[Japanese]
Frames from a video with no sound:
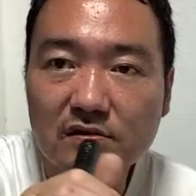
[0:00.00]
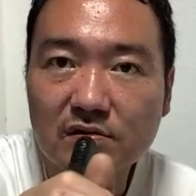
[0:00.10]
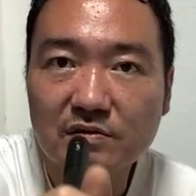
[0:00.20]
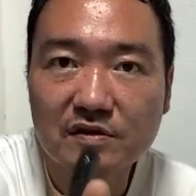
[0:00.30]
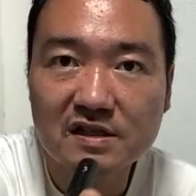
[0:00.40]
う
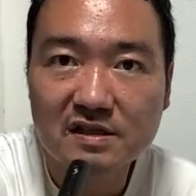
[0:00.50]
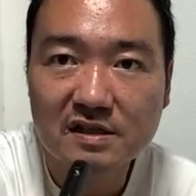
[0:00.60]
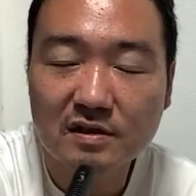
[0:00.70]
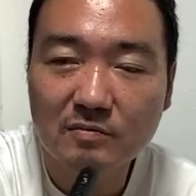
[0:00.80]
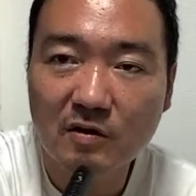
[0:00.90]
ことです
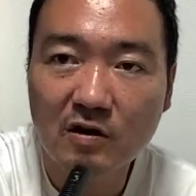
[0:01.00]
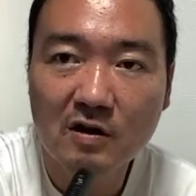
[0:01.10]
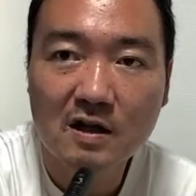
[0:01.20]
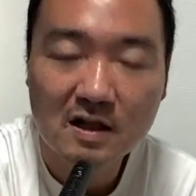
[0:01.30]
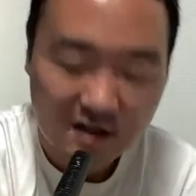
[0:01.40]
けども、
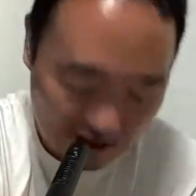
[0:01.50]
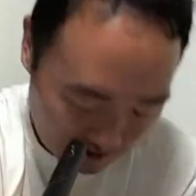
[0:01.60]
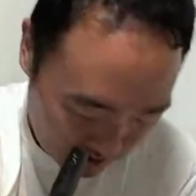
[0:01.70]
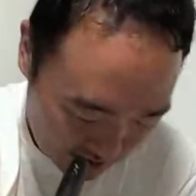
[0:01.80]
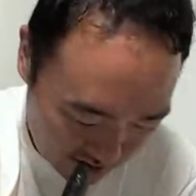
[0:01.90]

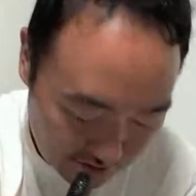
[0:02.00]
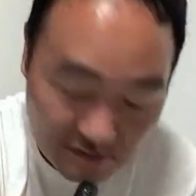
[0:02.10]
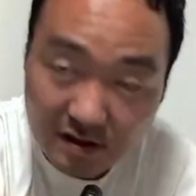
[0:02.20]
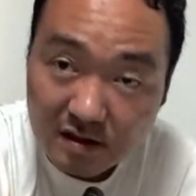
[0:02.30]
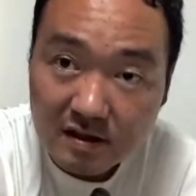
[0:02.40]
えー、